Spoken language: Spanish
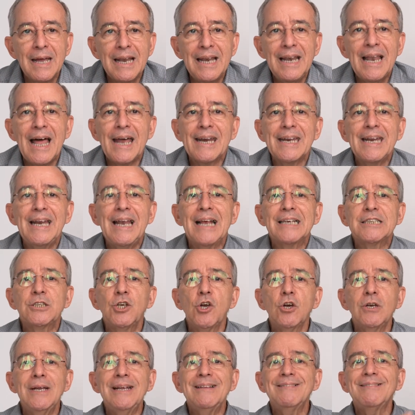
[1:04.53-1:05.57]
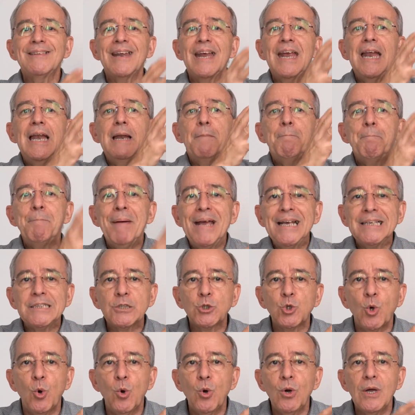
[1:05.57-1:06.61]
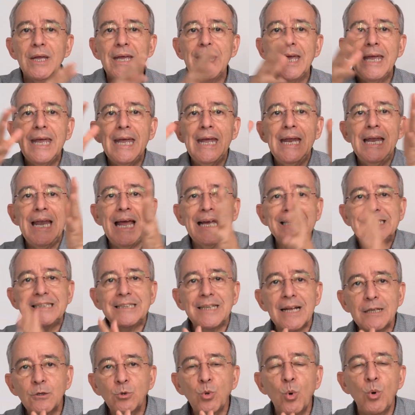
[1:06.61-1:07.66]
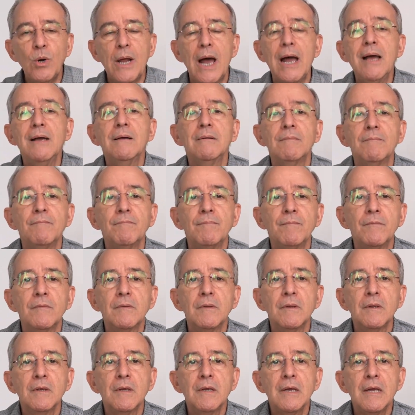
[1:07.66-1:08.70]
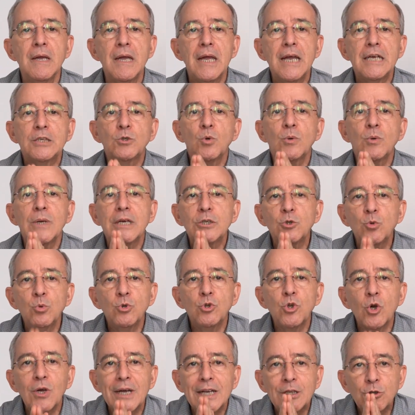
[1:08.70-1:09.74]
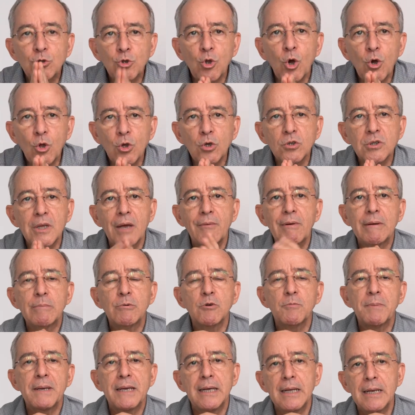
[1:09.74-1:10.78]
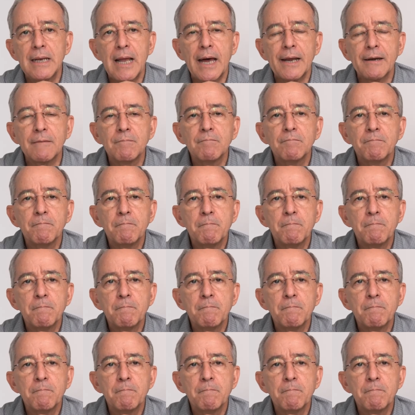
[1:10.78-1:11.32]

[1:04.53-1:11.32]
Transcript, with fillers: La relación entre el peso y la estatura es un asunto que todos debemos vigilar.